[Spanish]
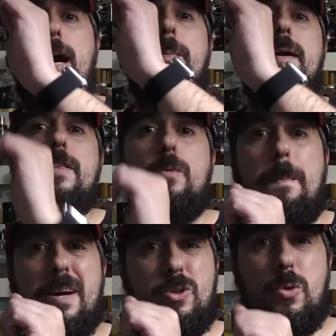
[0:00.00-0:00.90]
aparece un
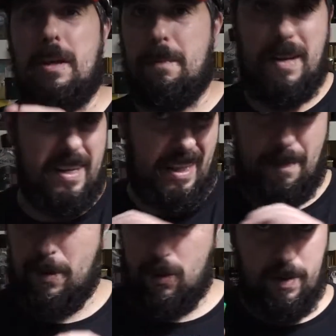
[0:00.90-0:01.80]
pachuli
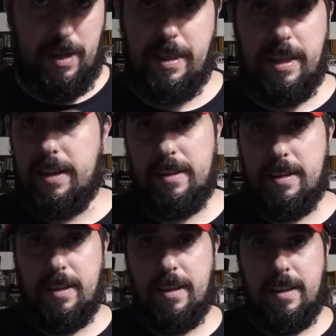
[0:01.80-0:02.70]
verde, pero verde.
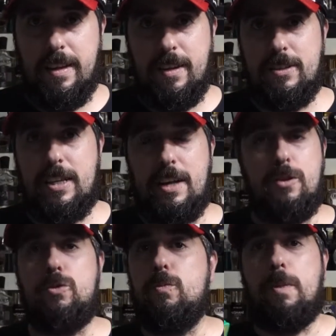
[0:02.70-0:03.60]
O sea,
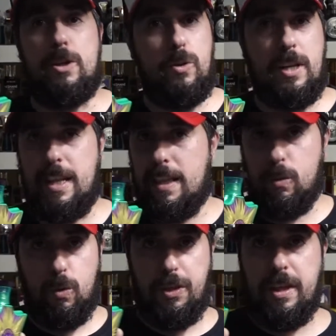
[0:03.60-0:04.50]
no es un pachuli nada
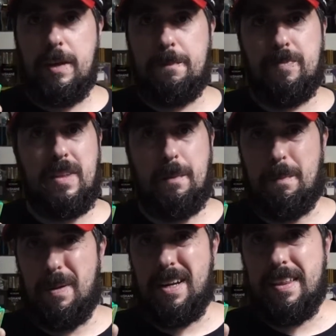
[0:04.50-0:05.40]
dulce,
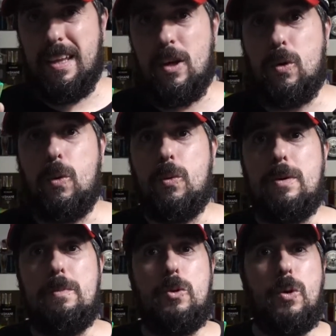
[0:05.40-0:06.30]
verde con
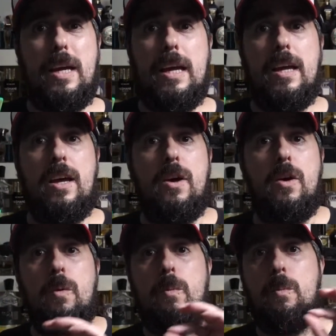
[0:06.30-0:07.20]
un toque
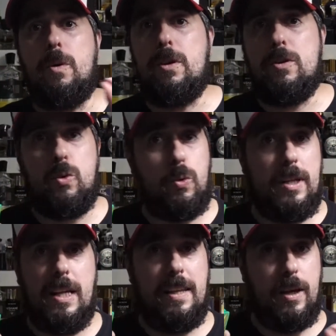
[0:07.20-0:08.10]
muy
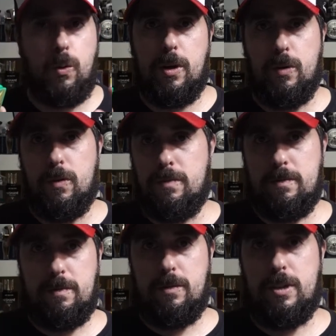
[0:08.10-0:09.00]
sutil de cuero.
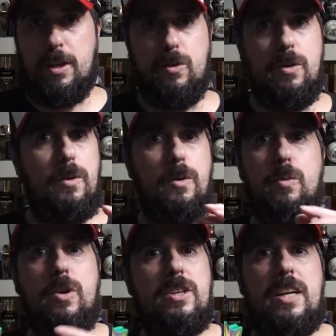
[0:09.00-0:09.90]
O sea, no
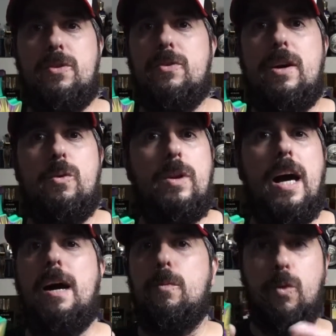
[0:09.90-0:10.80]
busques aquí una,
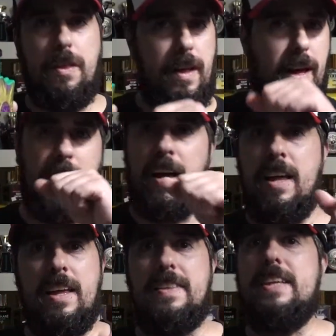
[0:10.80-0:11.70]
gabuza
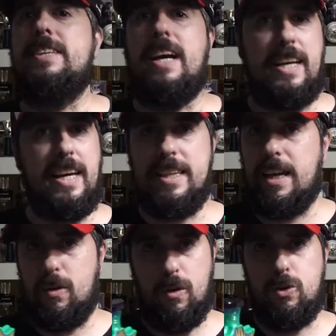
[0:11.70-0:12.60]
de
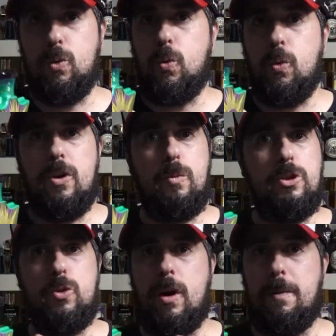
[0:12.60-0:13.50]
chaqueta, no, es un cuero
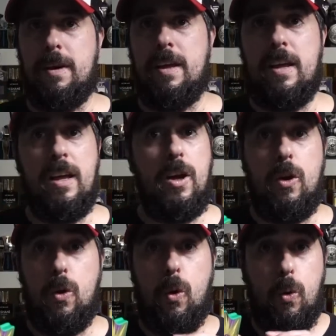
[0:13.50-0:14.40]
muy suave.
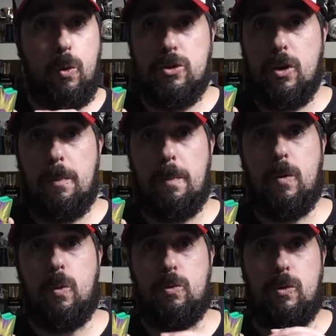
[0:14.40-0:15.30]
Lo justo
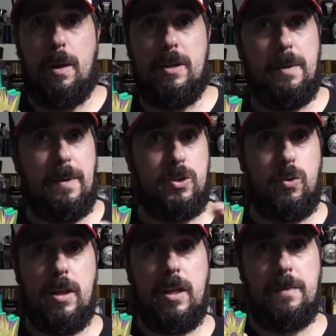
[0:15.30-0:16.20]
junto a este
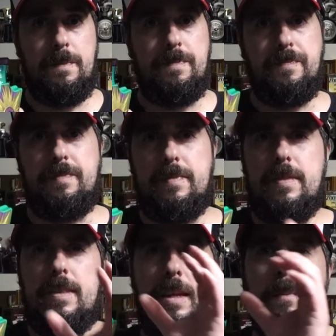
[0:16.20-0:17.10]
pachuli
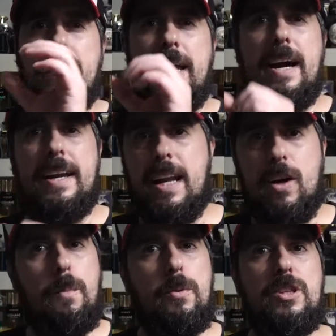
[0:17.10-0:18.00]
para agarrar la
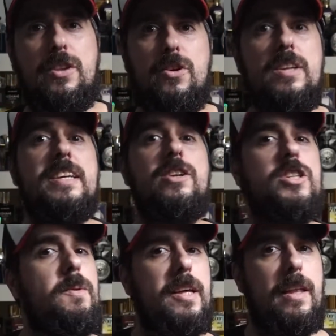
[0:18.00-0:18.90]
composición y no
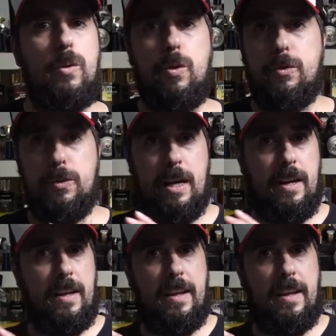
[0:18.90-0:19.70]
se vaya de dulzura.